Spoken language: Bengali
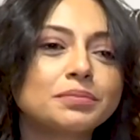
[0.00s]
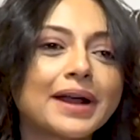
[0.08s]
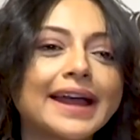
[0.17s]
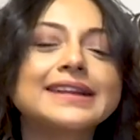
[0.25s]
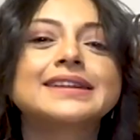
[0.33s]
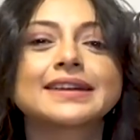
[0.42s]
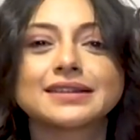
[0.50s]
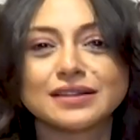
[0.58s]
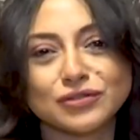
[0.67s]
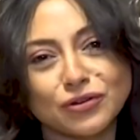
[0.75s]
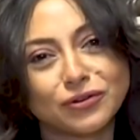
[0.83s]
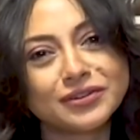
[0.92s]
ব্রাইট
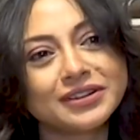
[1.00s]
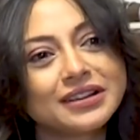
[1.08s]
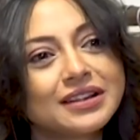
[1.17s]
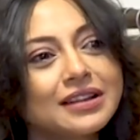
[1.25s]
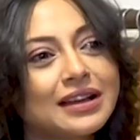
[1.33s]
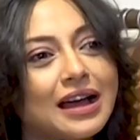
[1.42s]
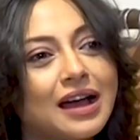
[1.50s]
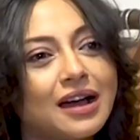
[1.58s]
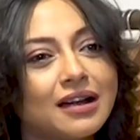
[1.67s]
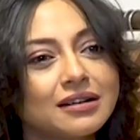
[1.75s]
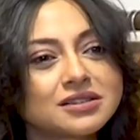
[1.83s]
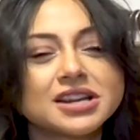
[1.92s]
একটা রং
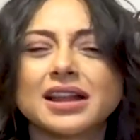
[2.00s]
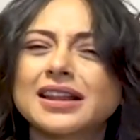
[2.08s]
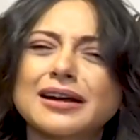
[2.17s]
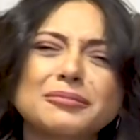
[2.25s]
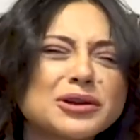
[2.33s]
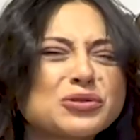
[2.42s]
আর সাদা আমার